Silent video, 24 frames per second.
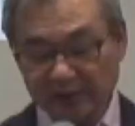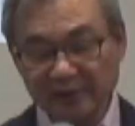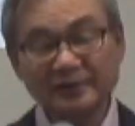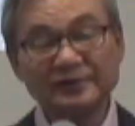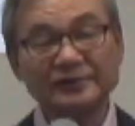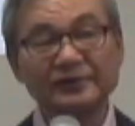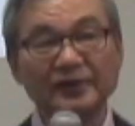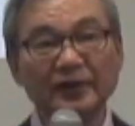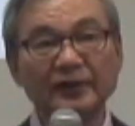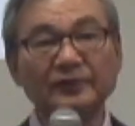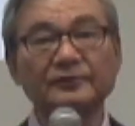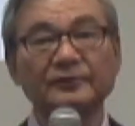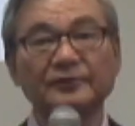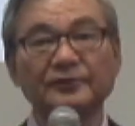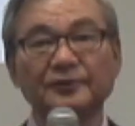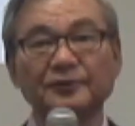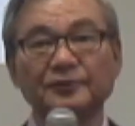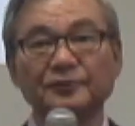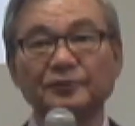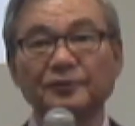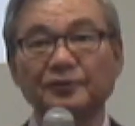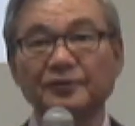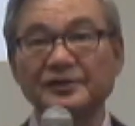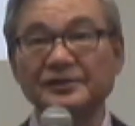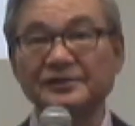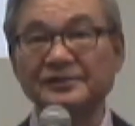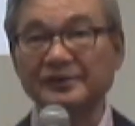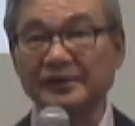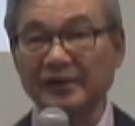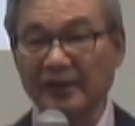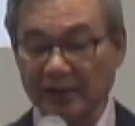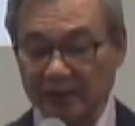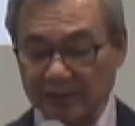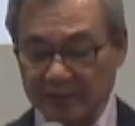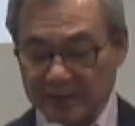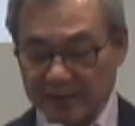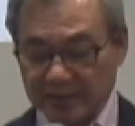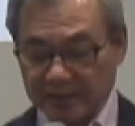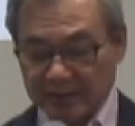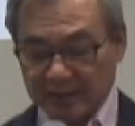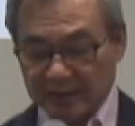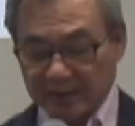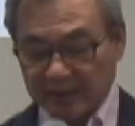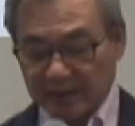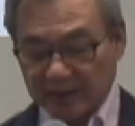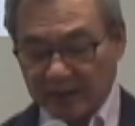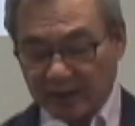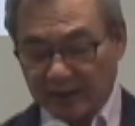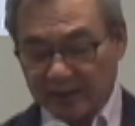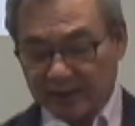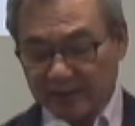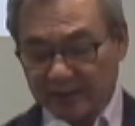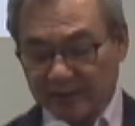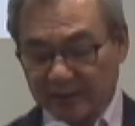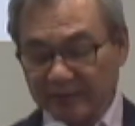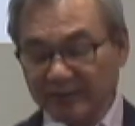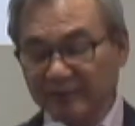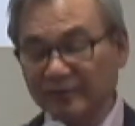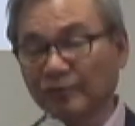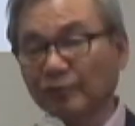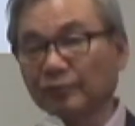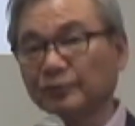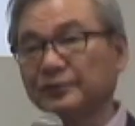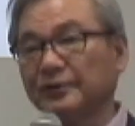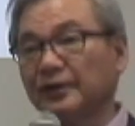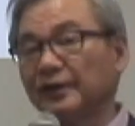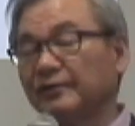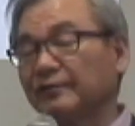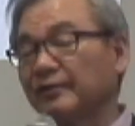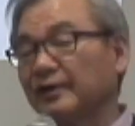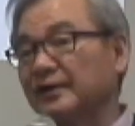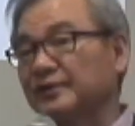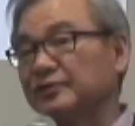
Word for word: いつかということですが、会員の女の